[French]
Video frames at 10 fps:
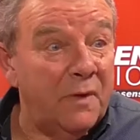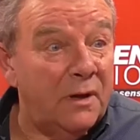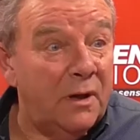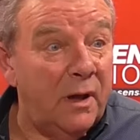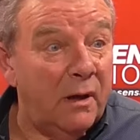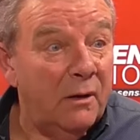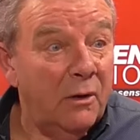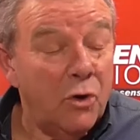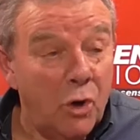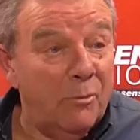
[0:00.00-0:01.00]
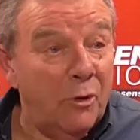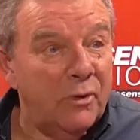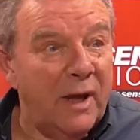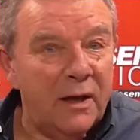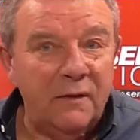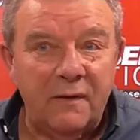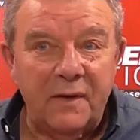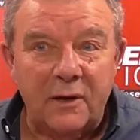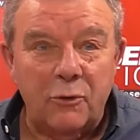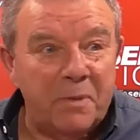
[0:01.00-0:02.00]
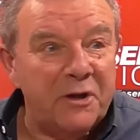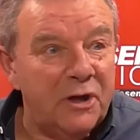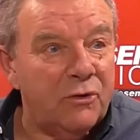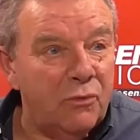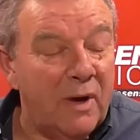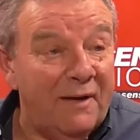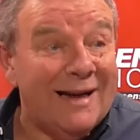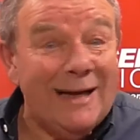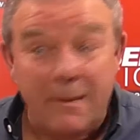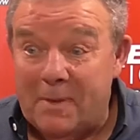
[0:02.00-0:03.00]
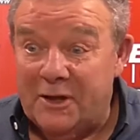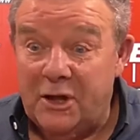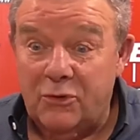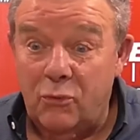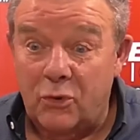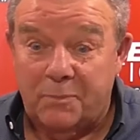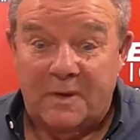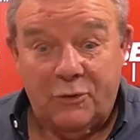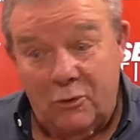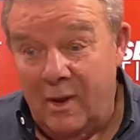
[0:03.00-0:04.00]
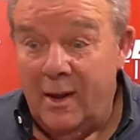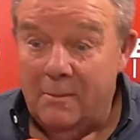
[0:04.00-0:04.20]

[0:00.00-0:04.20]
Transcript: venez de dire. Comment on arrive avec, le panier de avec les paniers de courses Parce que